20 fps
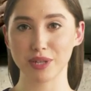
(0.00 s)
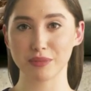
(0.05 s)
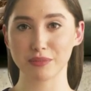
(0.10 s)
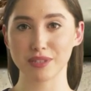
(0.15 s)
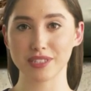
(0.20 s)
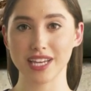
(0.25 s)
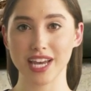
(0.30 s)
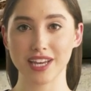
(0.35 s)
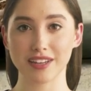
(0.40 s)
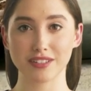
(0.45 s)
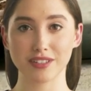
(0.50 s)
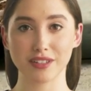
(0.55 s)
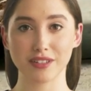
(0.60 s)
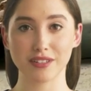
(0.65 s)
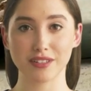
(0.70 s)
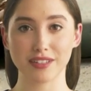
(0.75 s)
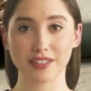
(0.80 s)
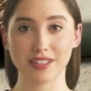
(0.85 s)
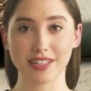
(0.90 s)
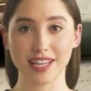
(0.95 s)
e
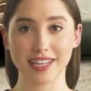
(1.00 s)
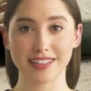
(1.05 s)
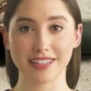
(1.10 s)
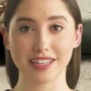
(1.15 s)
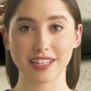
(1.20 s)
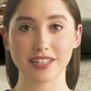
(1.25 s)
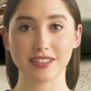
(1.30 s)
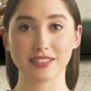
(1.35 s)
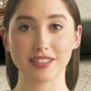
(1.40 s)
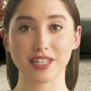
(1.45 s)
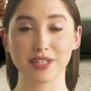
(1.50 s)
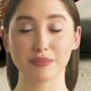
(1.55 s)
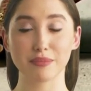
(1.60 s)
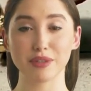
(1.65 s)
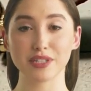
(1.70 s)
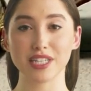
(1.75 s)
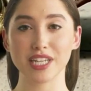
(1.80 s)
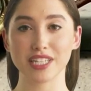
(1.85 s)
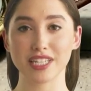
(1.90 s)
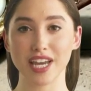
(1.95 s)
moderno, che si
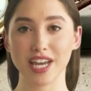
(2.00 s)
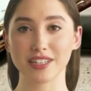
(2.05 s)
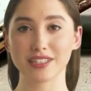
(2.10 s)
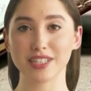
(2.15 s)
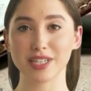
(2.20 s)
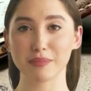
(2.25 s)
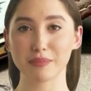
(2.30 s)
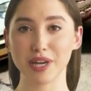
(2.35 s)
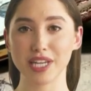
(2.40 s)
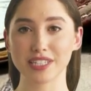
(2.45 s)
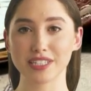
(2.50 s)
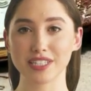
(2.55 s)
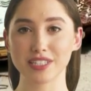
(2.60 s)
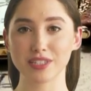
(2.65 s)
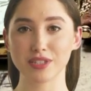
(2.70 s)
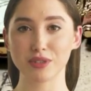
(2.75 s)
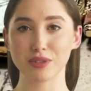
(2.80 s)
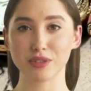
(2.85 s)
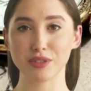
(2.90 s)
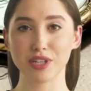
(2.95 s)
distingue dagli altri marchi
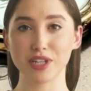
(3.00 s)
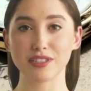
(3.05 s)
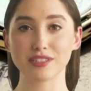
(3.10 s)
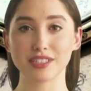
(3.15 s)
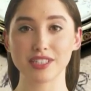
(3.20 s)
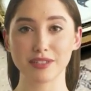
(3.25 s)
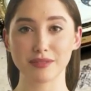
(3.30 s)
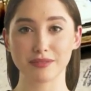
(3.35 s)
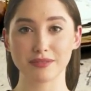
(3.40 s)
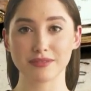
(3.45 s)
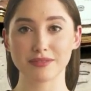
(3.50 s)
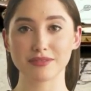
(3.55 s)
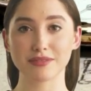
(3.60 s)
di orologi.